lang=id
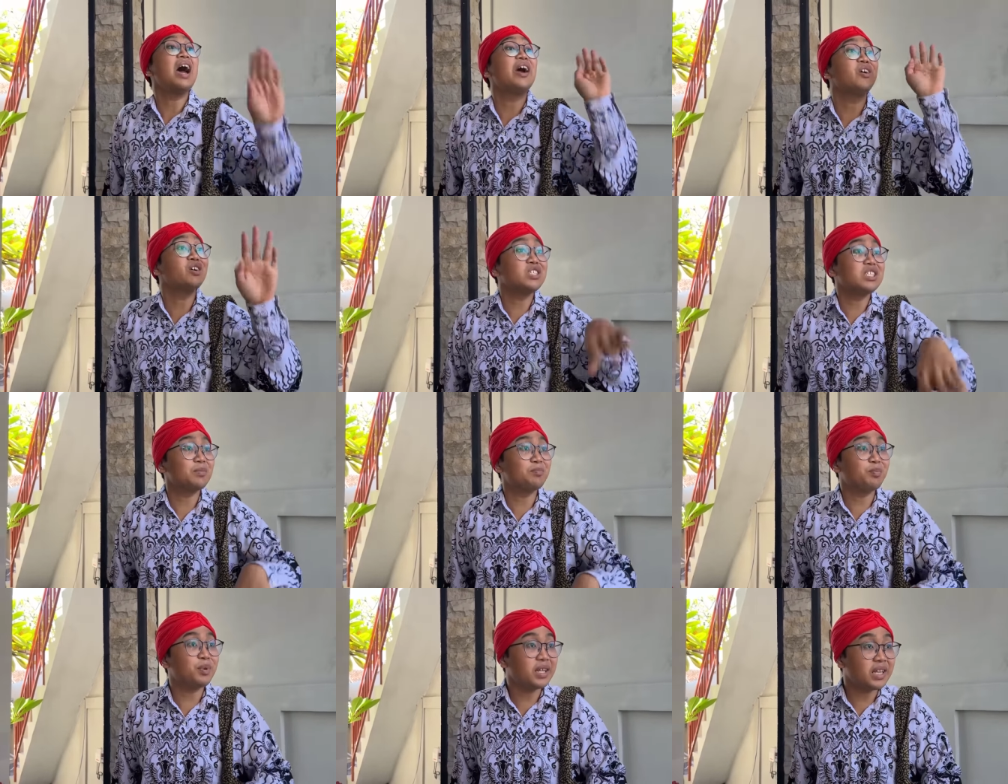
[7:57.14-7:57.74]
ayo
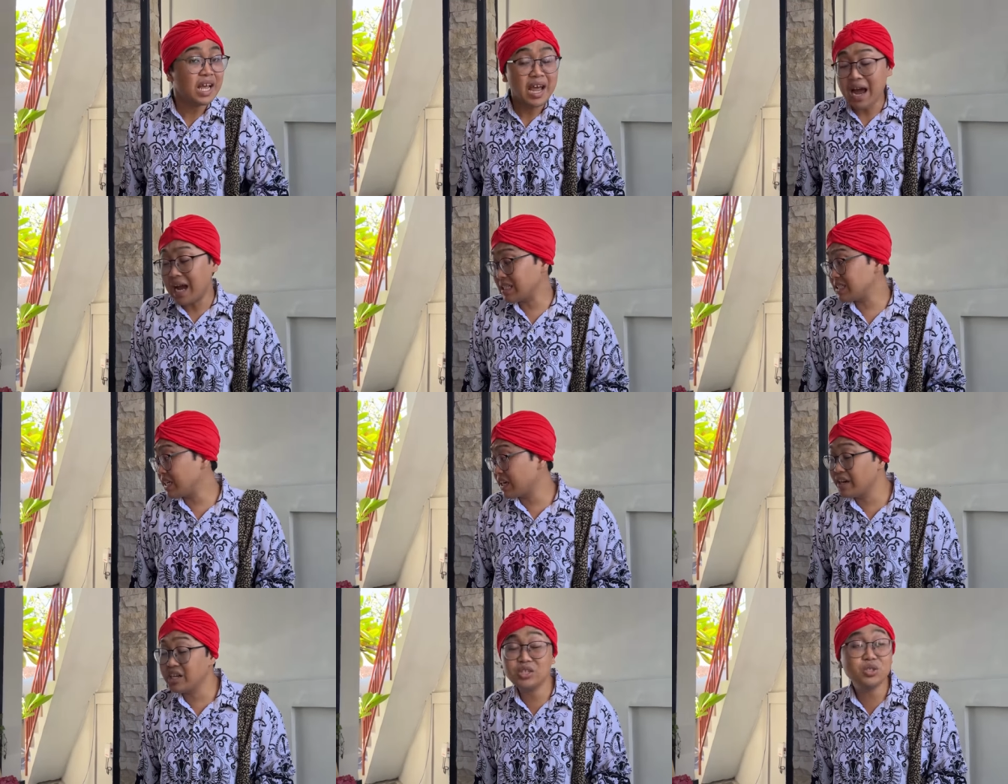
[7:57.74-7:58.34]
cepat,
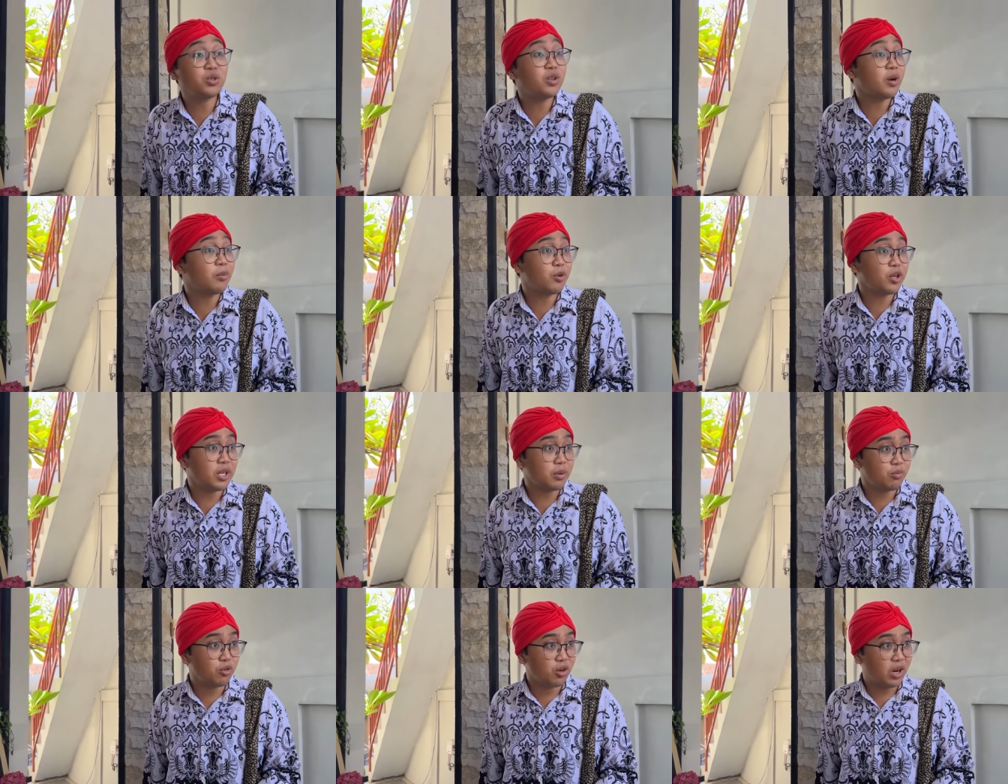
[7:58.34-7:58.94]
acaranya sudah mau
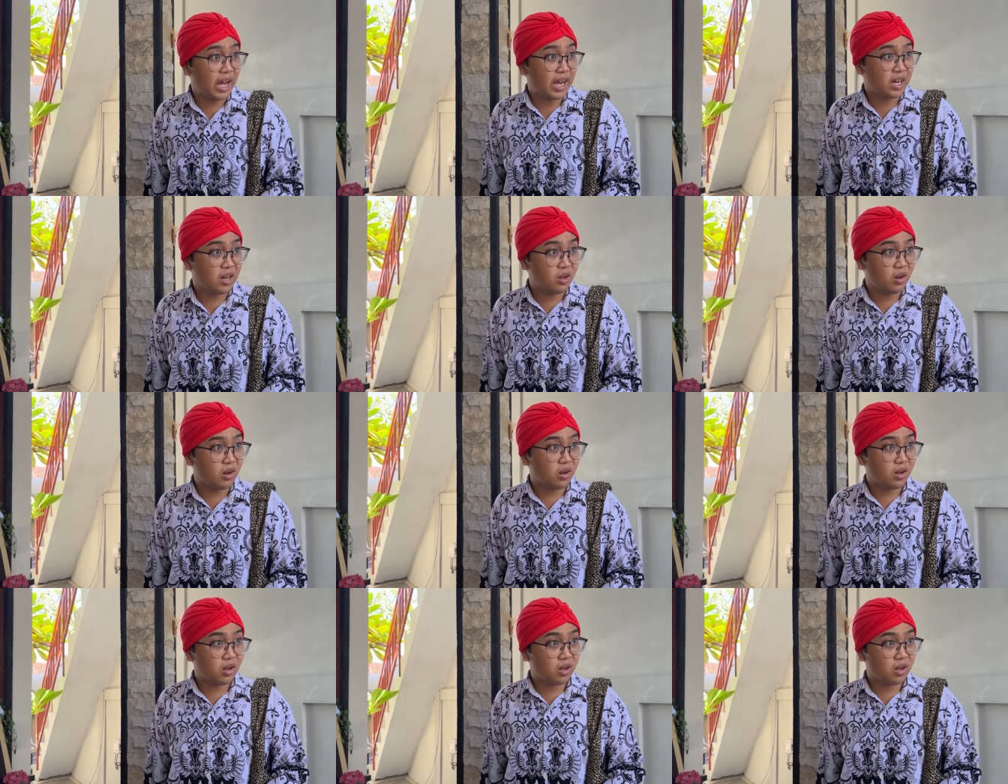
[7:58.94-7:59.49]
dimulai loh.